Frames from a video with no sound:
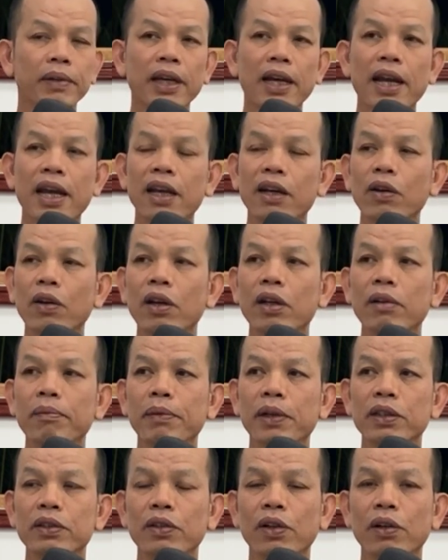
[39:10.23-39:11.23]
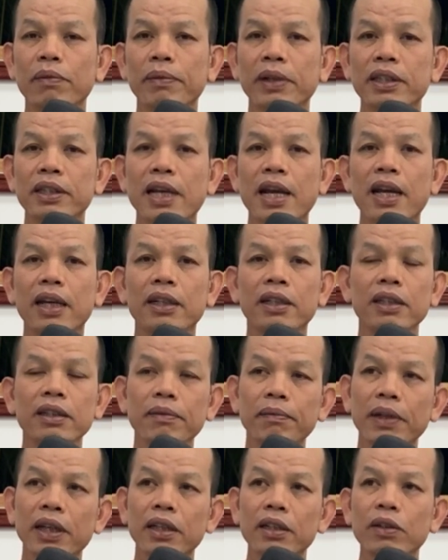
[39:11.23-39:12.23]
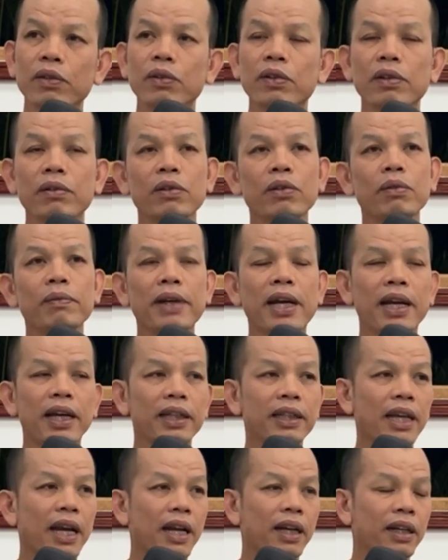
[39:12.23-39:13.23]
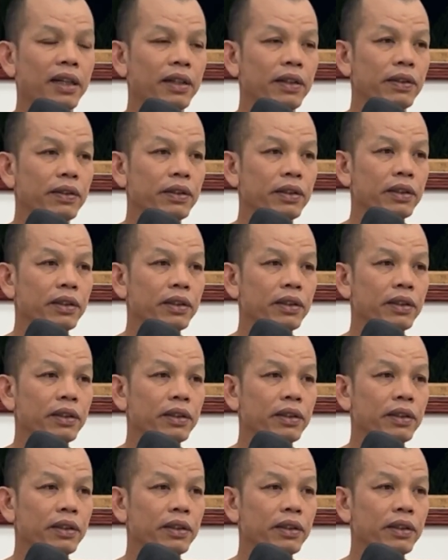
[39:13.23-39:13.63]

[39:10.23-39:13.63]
ไปหานอนประสอบประสาขึ้นไปอยู่น้ำคู่บาอาจารย์